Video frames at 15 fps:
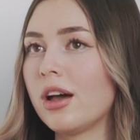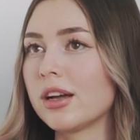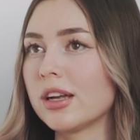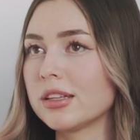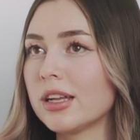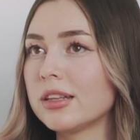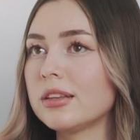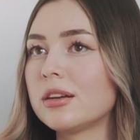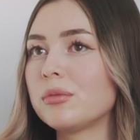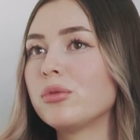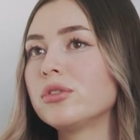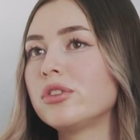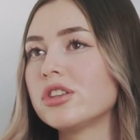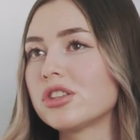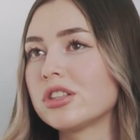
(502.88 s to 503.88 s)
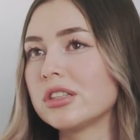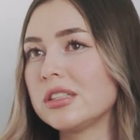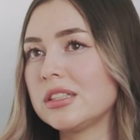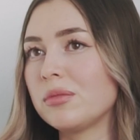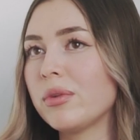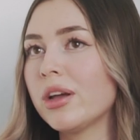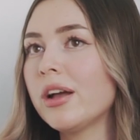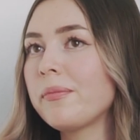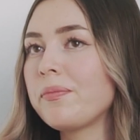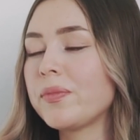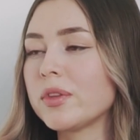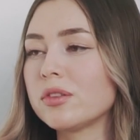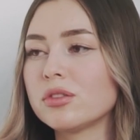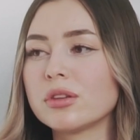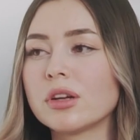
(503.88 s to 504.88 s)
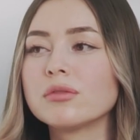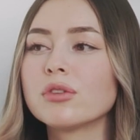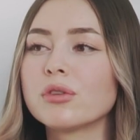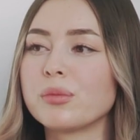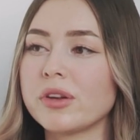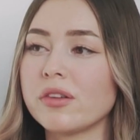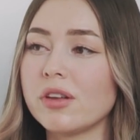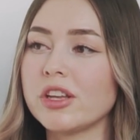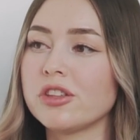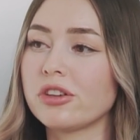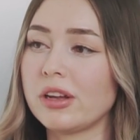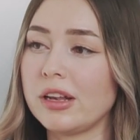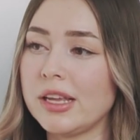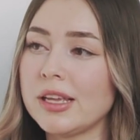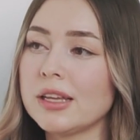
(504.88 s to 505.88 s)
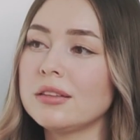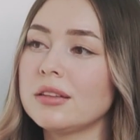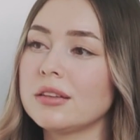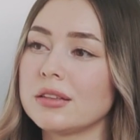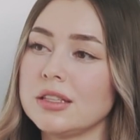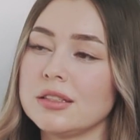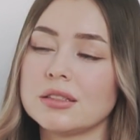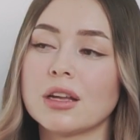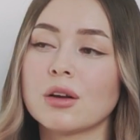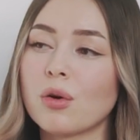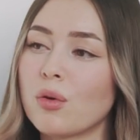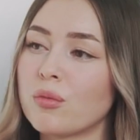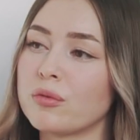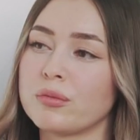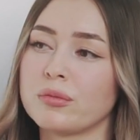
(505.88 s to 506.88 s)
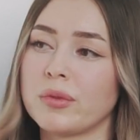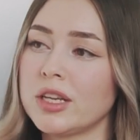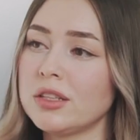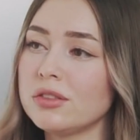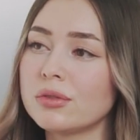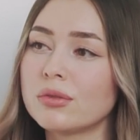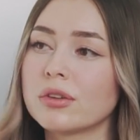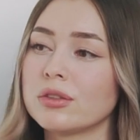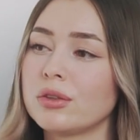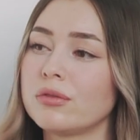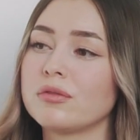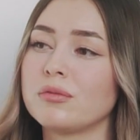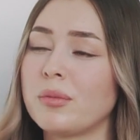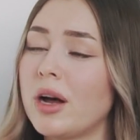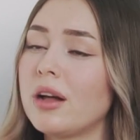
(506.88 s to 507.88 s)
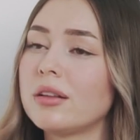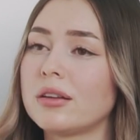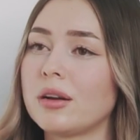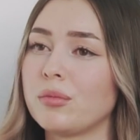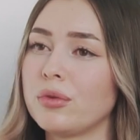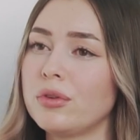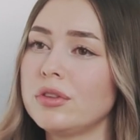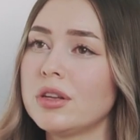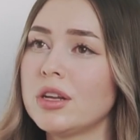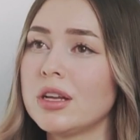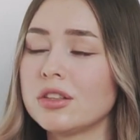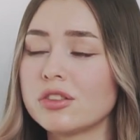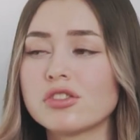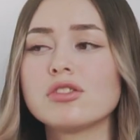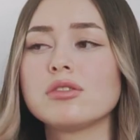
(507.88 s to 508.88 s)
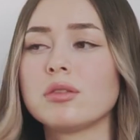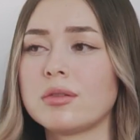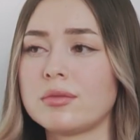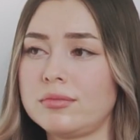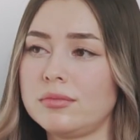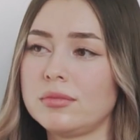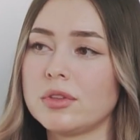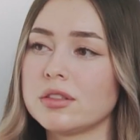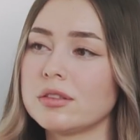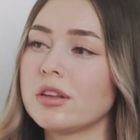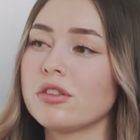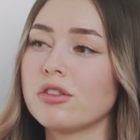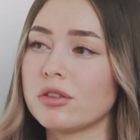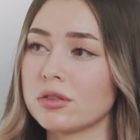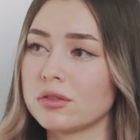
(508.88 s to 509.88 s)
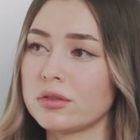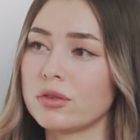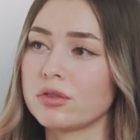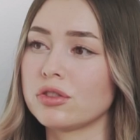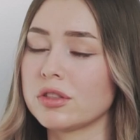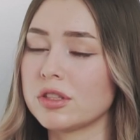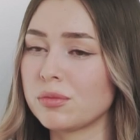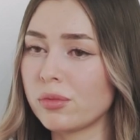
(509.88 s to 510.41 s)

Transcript: А когда ты работаешь на себя, все равно привлечь клиента к незнакомому мастеру, у которого мало работ, тяжело, достаточно сложно.